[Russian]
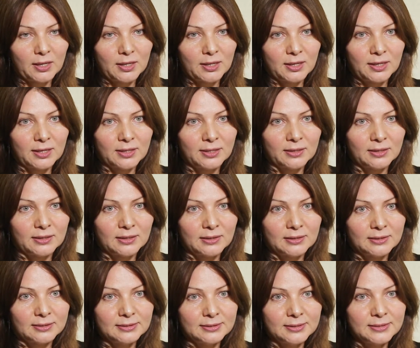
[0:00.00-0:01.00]

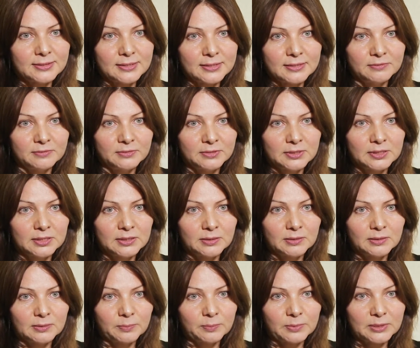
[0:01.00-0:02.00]
А, если вы
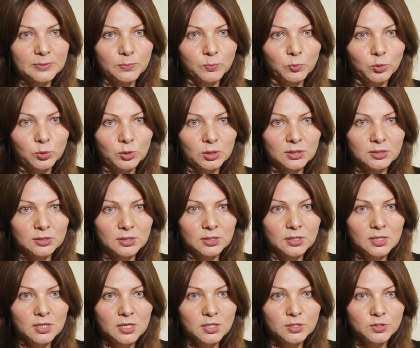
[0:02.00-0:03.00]

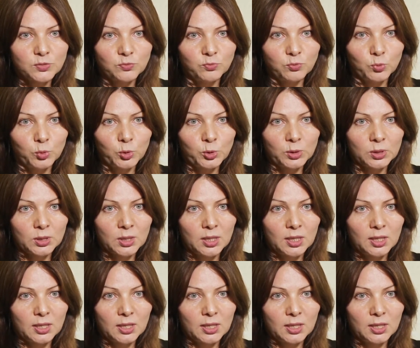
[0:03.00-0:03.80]
посмотрите свой